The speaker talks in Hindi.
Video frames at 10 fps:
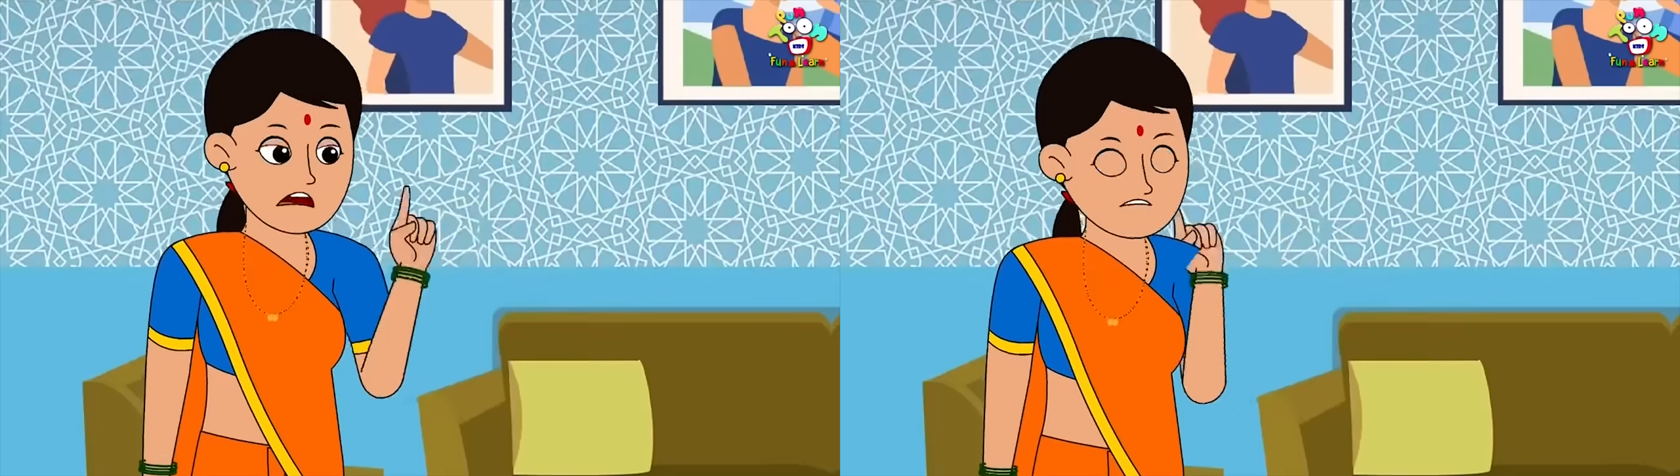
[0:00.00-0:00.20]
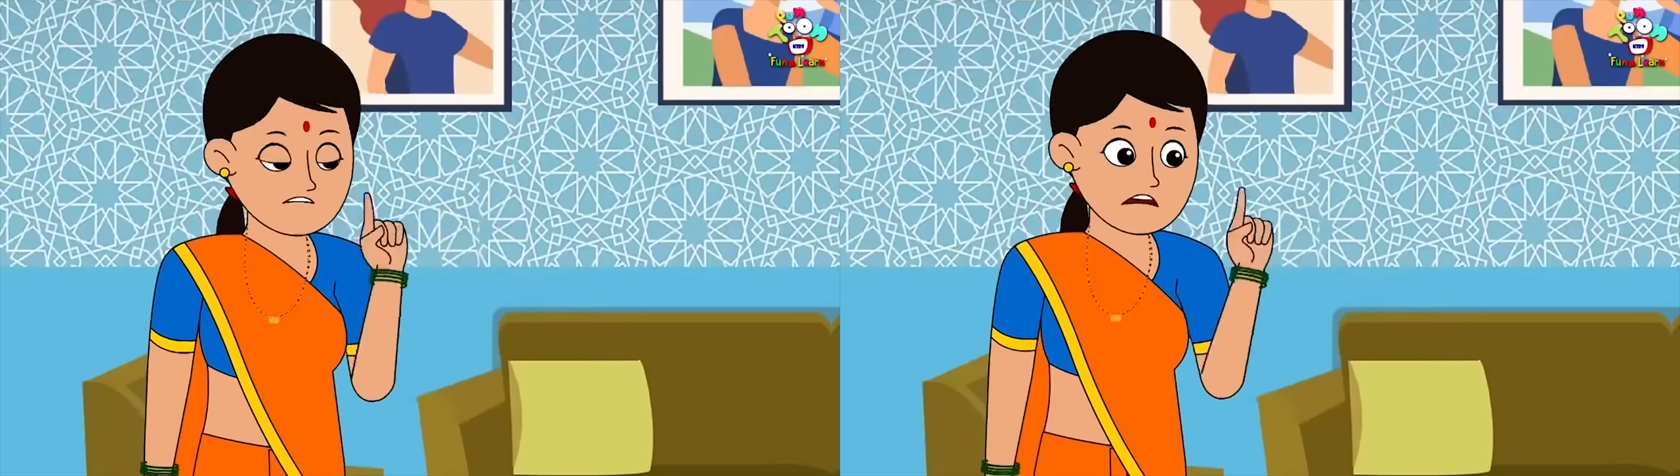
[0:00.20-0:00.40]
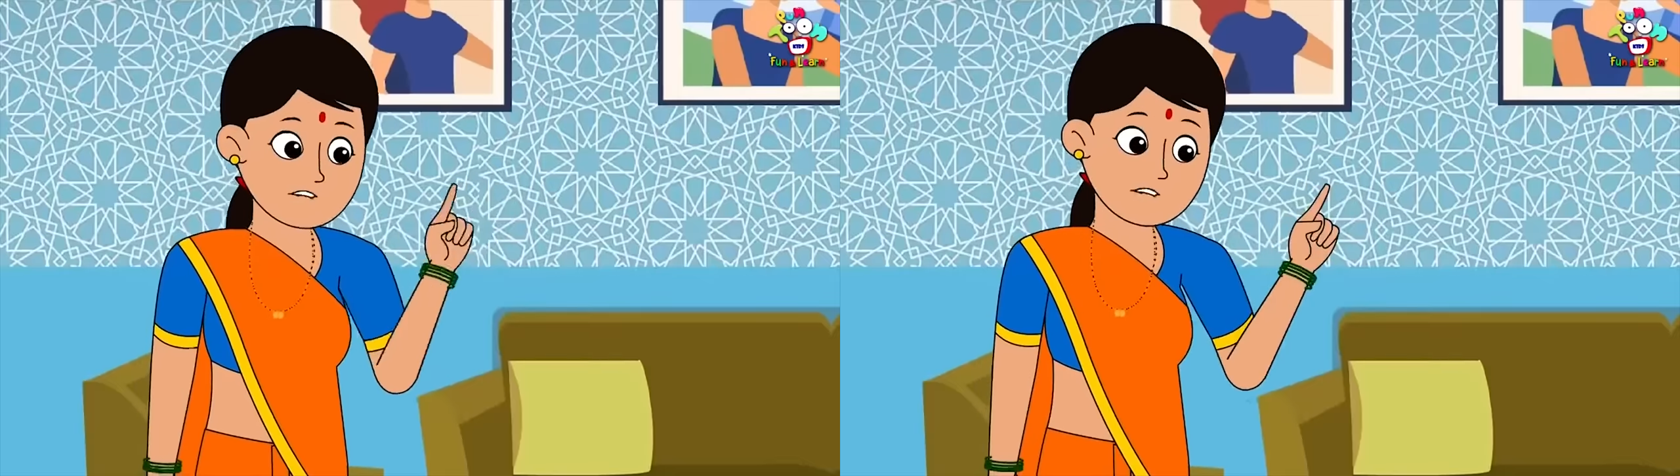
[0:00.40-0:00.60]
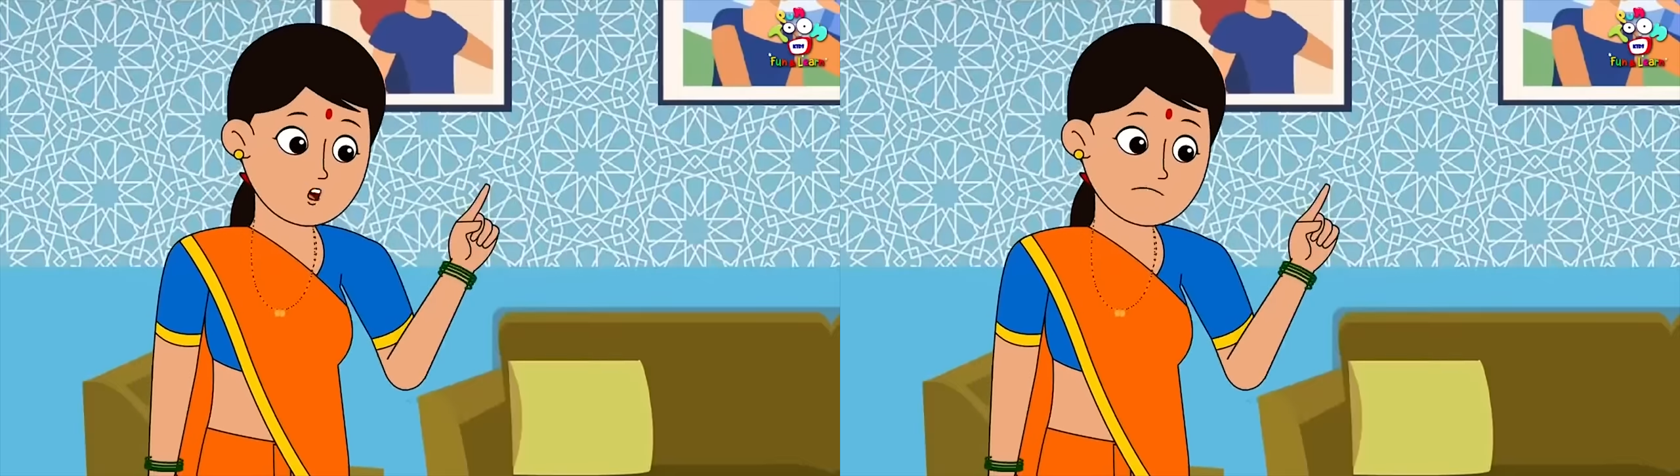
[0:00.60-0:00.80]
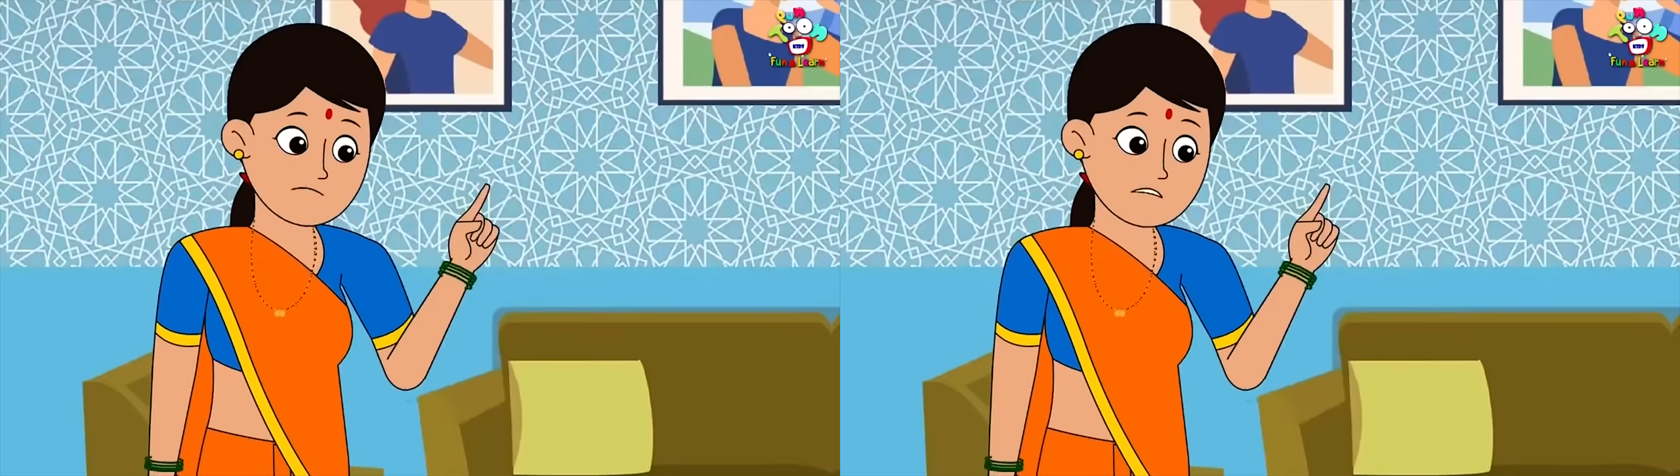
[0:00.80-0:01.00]
मार्केट
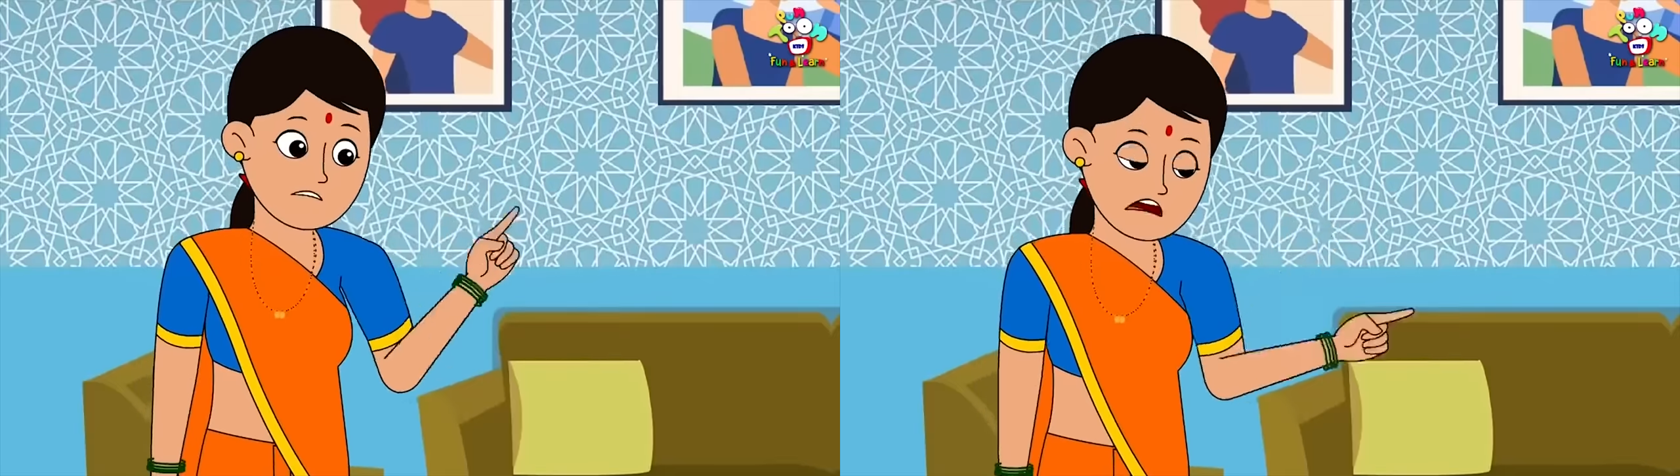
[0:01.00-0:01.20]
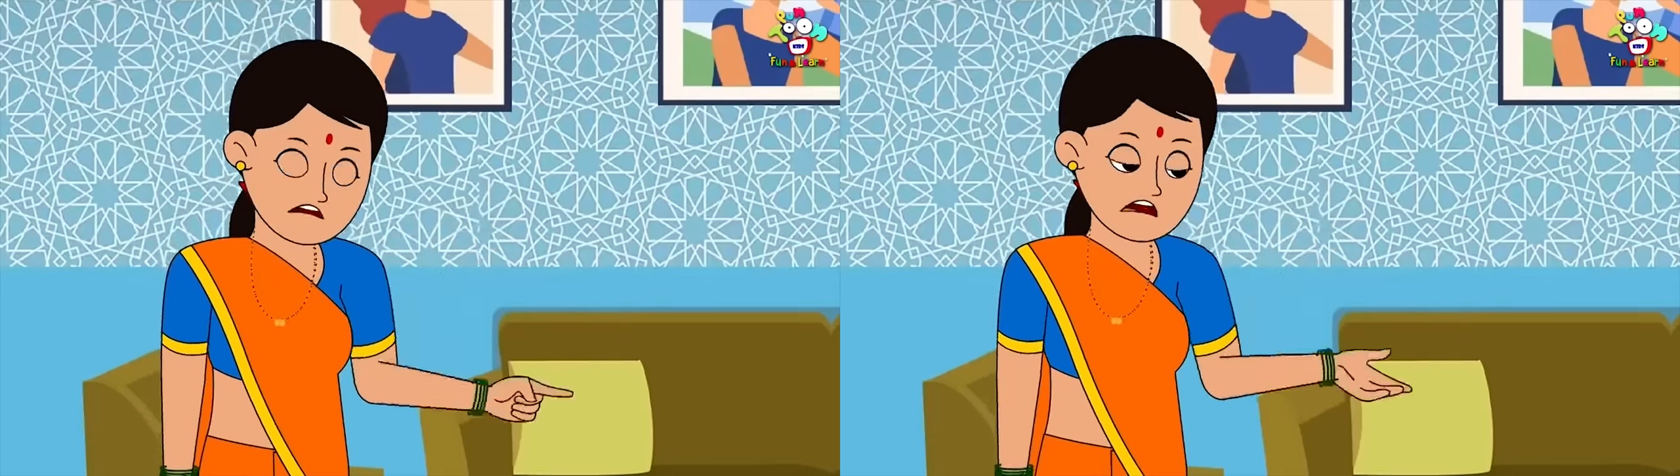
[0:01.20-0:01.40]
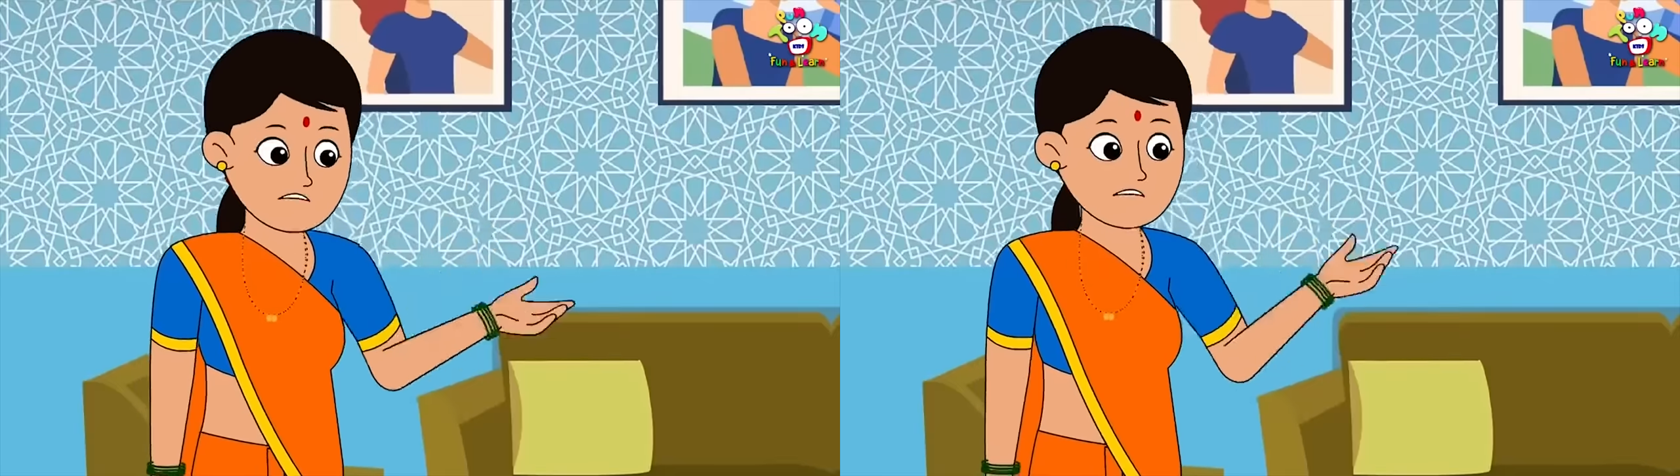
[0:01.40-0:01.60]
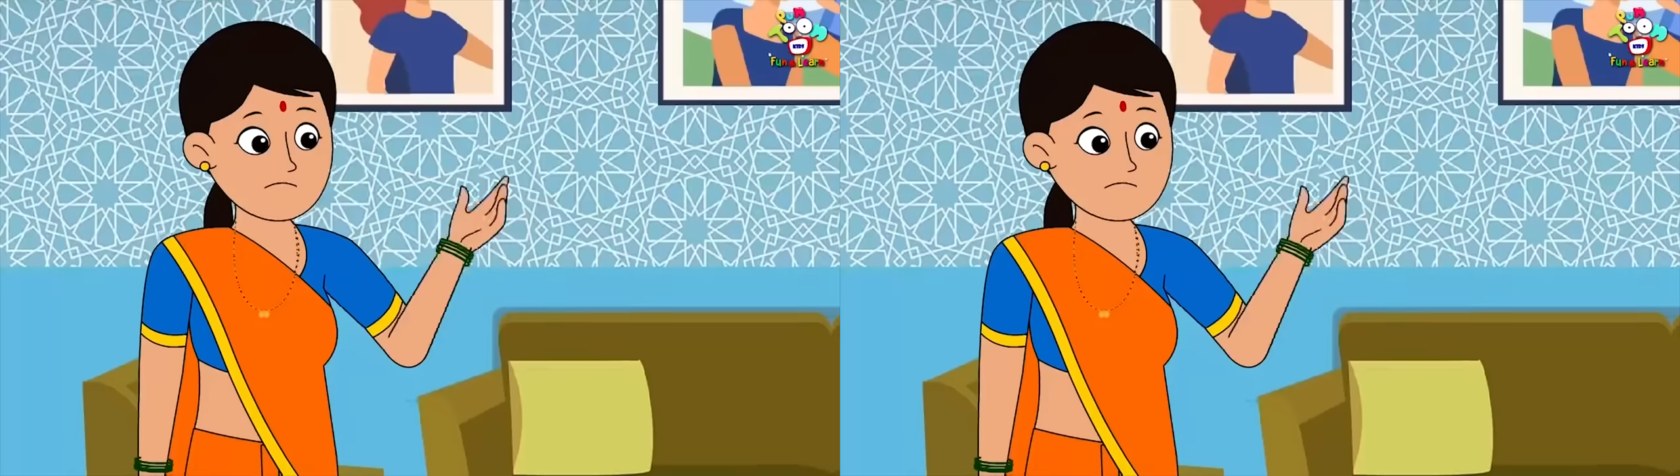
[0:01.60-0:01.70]
में तो बढ़ा चढ़ा